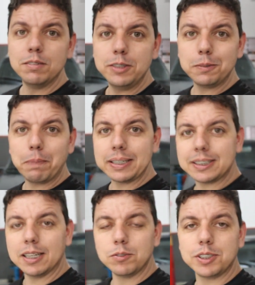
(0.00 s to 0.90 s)
Vídeo
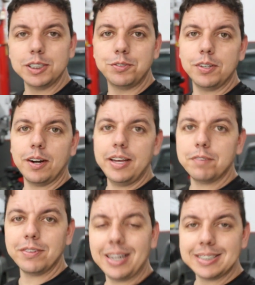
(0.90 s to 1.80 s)
passado vocês viram aí a
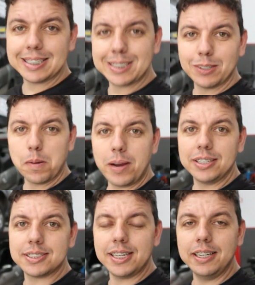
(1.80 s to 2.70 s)
finalização da
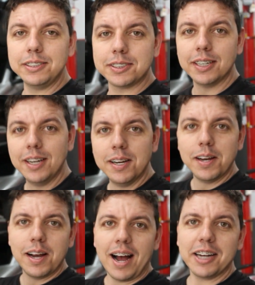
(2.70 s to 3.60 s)
Mercedes,
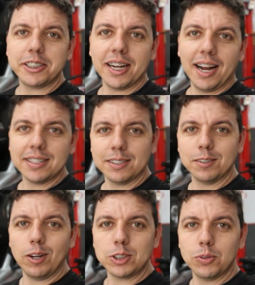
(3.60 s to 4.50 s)
a chegada
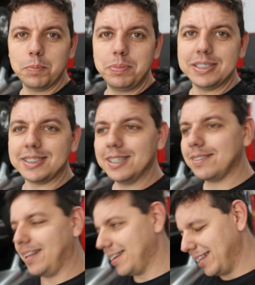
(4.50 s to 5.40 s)
do nosso
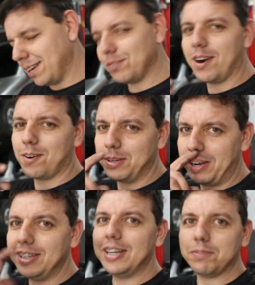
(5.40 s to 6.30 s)
upzito lá, que lá fora coisa
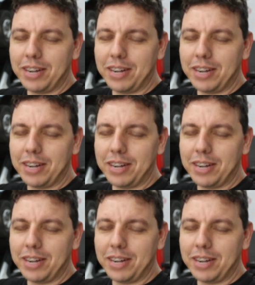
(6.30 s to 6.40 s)
mais linda.